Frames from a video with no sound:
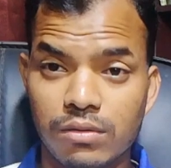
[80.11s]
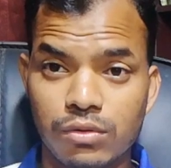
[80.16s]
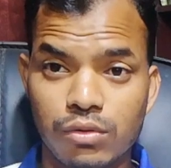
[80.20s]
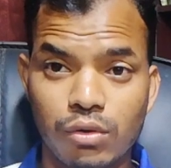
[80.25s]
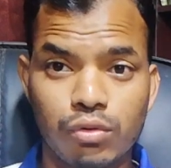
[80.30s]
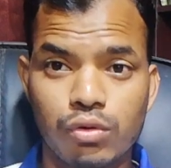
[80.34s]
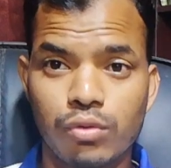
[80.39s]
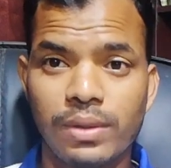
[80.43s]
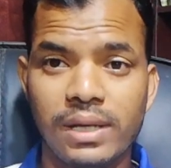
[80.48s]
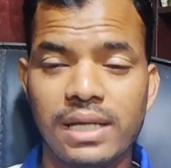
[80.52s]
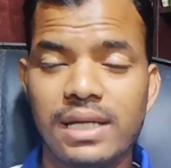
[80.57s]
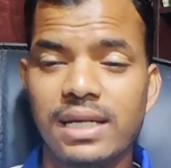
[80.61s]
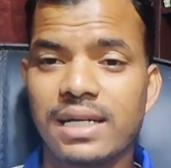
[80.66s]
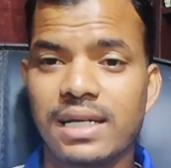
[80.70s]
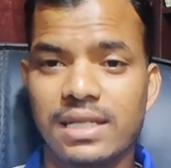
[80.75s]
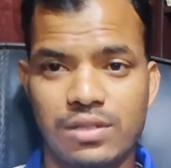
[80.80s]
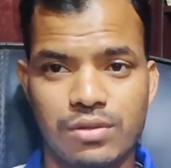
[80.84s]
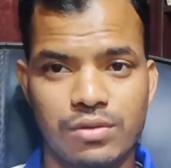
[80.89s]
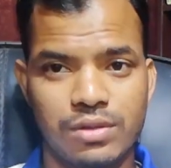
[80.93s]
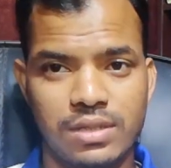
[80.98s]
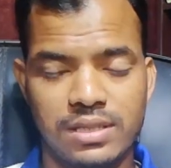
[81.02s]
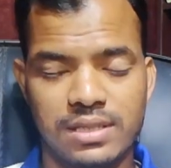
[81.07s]
যৌথ বাহিনী কাজ
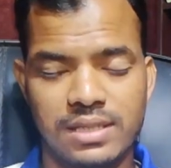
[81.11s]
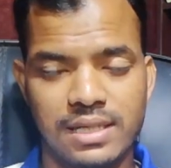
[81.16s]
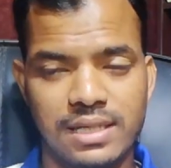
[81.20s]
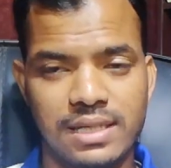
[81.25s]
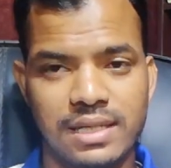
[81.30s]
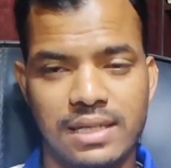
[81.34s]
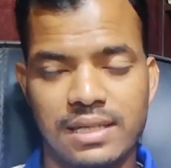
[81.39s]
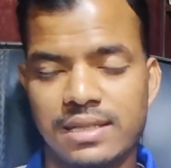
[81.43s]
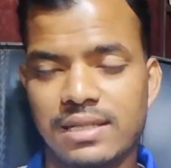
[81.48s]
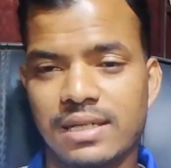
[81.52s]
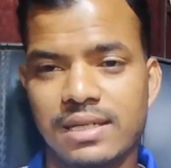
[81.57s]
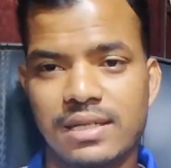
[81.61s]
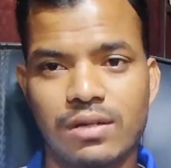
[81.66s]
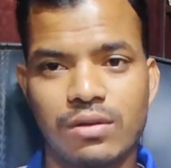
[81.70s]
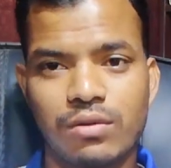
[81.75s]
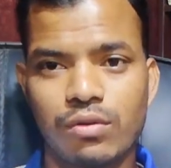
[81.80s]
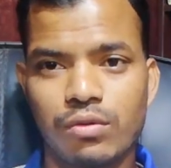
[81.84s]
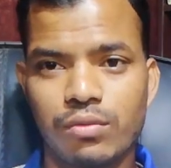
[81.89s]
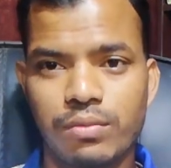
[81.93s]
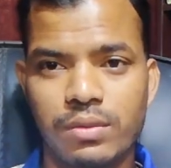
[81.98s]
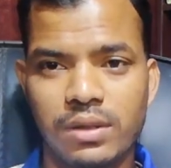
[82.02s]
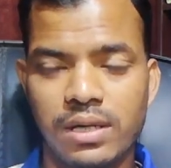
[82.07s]
করতেছে এখানে চারটা
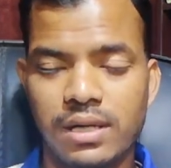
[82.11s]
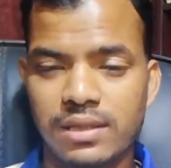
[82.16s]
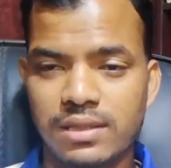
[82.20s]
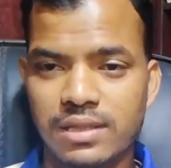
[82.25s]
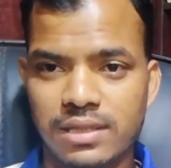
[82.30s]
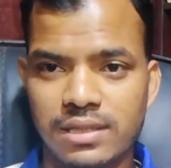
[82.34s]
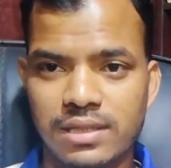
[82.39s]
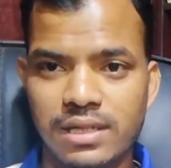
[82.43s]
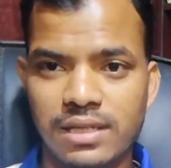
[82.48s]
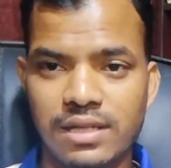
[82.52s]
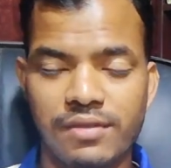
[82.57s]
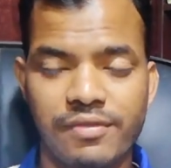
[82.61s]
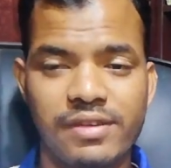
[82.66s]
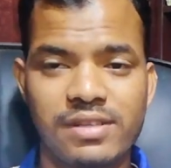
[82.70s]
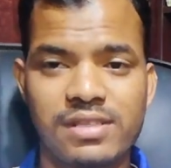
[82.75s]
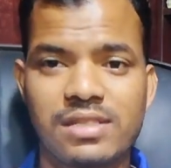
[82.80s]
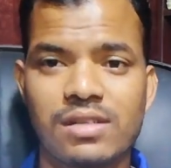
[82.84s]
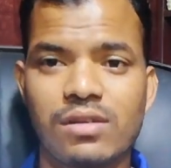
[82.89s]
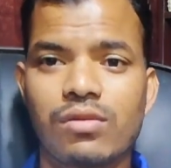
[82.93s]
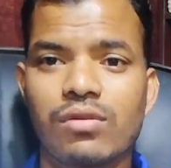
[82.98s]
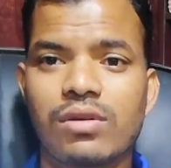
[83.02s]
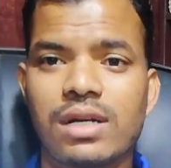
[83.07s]
গ্রুপ চারটা
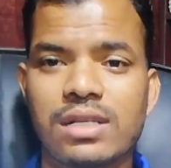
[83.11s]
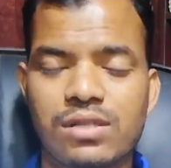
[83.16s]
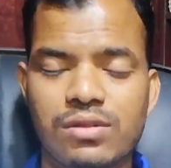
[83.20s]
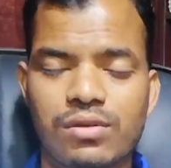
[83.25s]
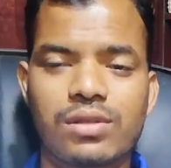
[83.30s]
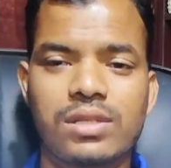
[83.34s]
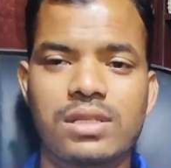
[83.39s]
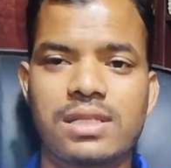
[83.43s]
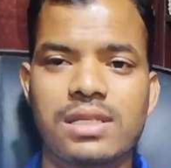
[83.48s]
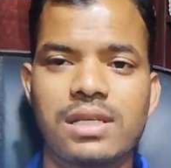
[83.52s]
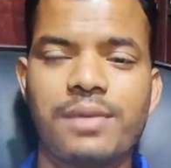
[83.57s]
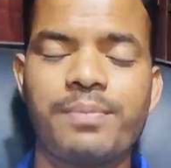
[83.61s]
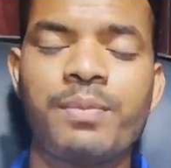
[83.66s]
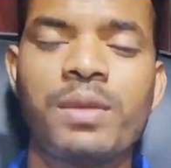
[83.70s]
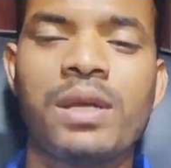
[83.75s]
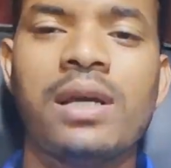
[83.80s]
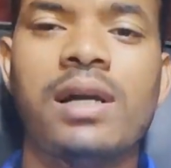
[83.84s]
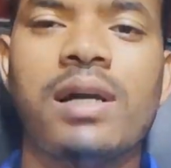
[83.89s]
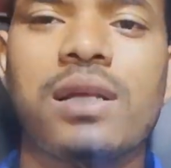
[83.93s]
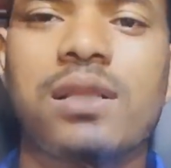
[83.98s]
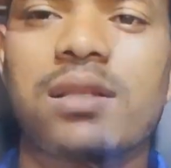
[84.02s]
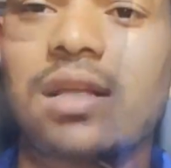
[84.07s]
ডিফেন্সের লোক কাজ করতেছে
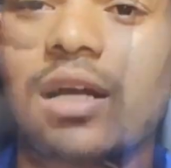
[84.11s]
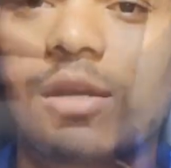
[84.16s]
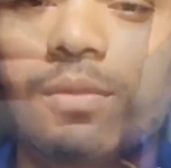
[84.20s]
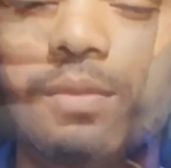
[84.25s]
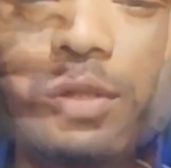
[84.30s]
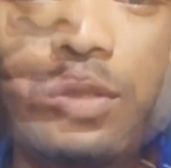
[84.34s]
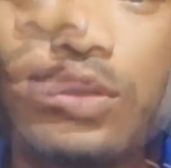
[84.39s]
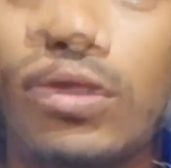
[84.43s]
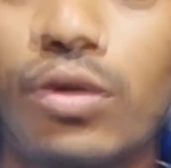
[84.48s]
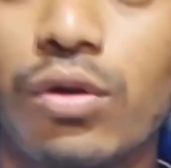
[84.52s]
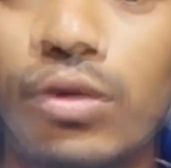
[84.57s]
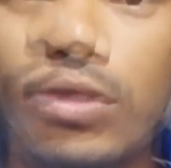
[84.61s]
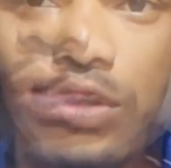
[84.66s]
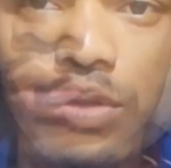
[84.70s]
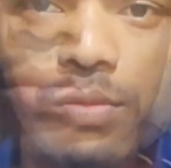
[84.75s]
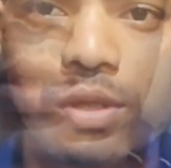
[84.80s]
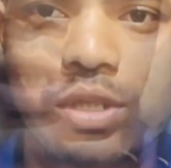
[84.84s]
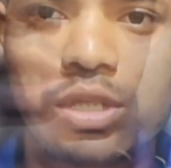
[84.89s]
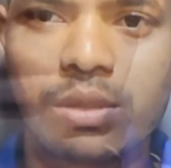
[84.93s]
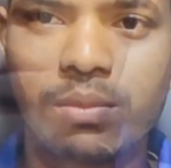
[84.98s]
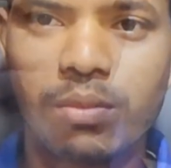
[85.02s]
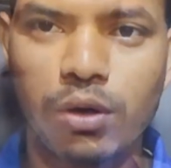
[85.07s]
তার ভিতরে অন্যতম
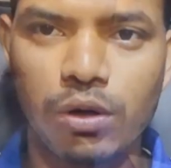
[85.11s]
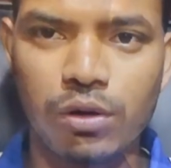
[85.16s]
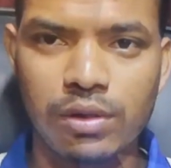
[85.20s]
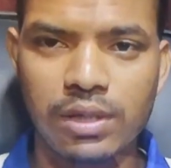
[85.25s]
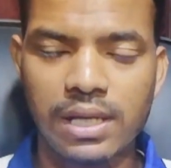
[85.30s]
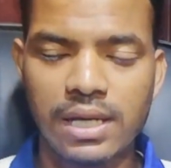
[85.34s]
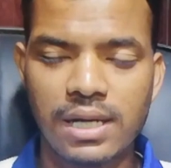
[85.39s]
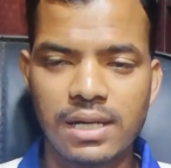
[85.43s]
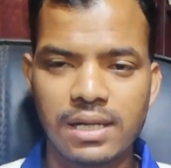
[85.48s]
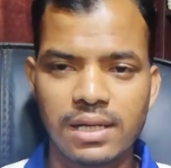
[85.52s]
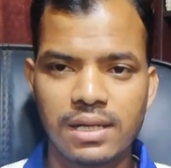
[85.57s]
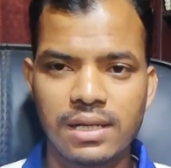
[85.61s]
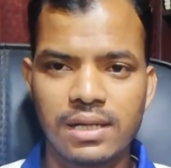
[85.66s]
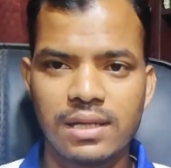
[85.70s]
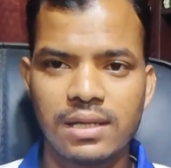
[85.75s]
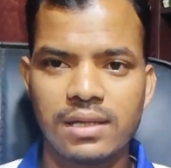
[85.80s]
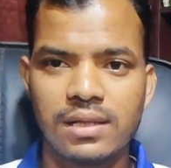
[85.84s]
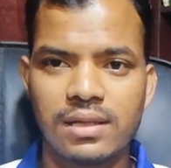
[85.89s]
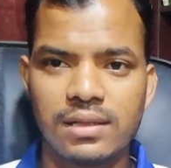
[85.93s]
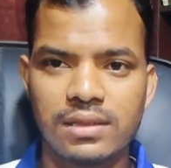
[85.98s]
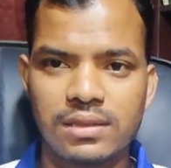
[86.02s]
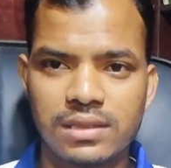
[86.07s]
হচ্ছে বলদিয়া
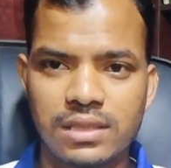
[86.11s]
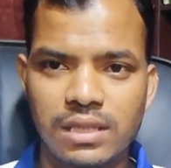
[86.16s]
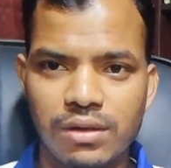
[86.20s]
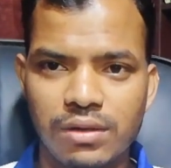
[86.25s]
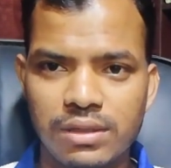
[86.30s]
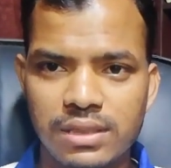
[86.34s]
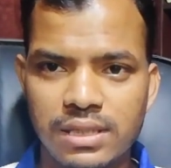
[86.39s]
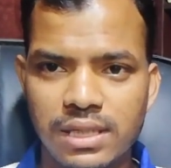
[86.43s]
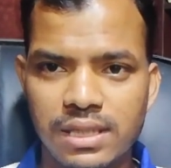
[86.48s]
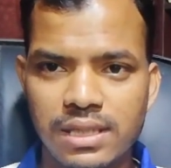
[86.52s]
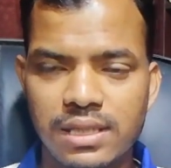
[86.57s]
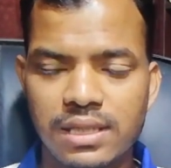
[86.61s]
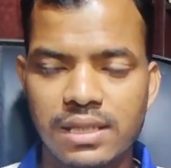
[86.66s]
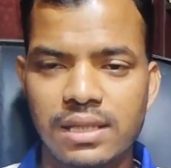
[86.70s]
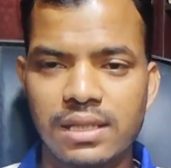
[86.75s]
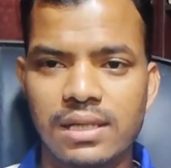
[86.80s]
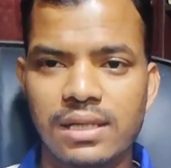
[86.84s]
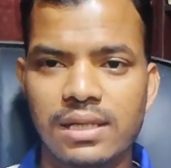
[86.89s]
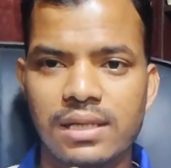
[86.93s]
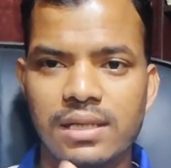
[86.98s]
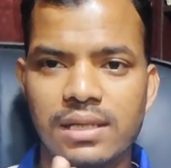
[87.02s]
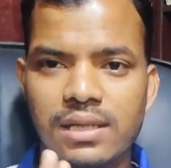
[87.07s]
জাওয়াজাত
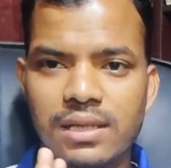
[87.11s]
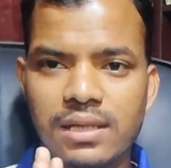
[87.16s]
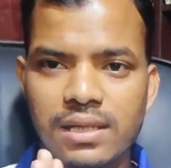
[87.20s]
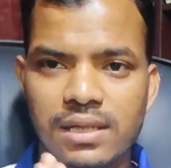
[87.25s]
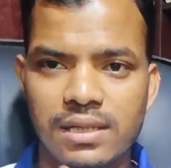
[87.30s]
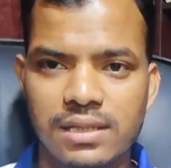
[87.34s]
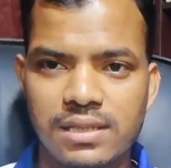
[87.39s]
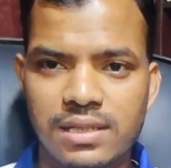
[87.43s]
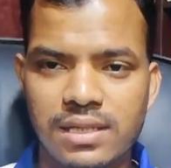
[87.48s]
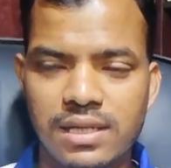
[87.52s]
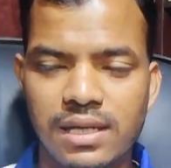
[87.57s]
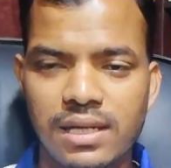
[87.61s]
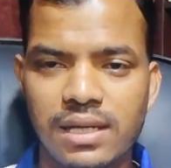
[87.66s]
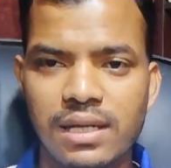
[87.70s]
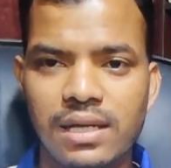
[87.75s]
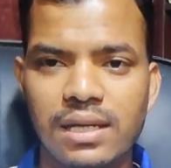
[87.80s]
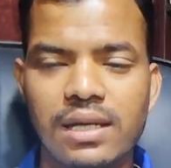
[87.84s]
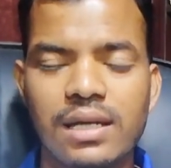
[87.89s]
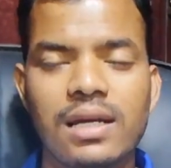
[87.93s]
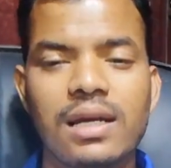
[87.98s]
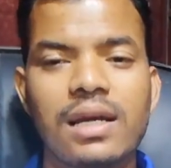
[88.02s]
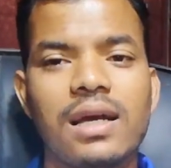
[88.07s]
আসকারি
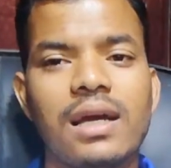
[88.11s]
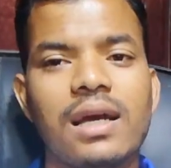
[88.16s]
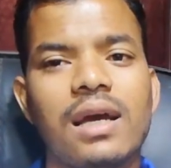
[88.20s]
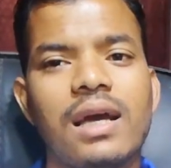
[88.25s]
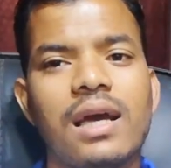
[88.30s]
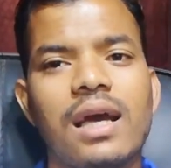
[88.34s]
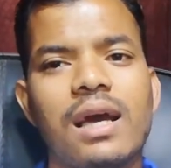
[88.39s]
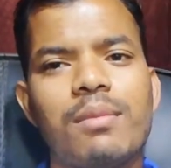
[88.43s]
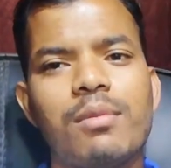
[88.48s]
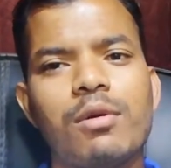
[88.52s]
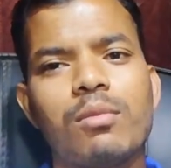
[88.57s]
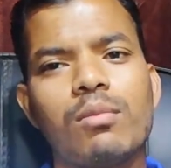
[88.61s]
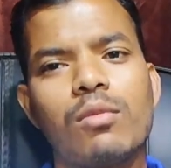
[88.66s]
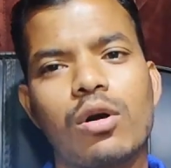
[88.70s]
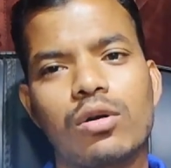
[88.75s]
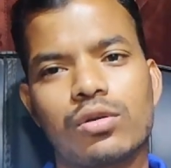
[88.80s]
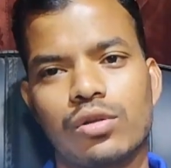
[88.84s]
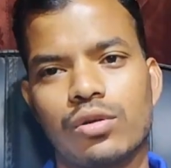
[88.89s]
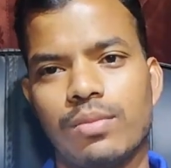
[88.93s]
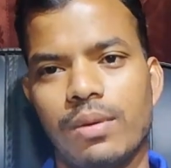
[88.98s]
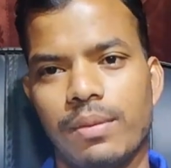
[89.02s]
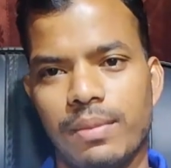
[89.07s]
এবং
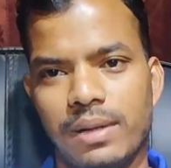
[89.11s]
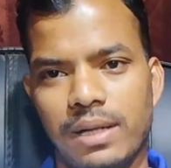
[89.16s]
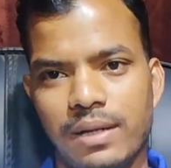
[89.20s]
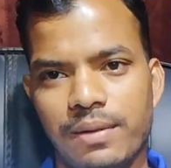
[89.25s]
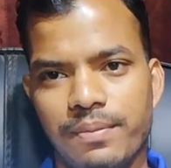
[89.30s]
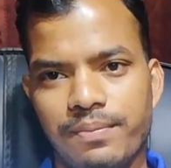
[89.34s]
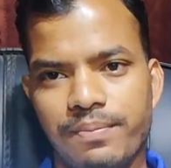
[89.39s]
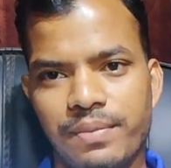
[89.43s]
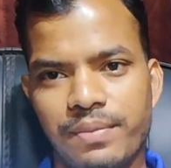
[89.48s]
মক্তবামিল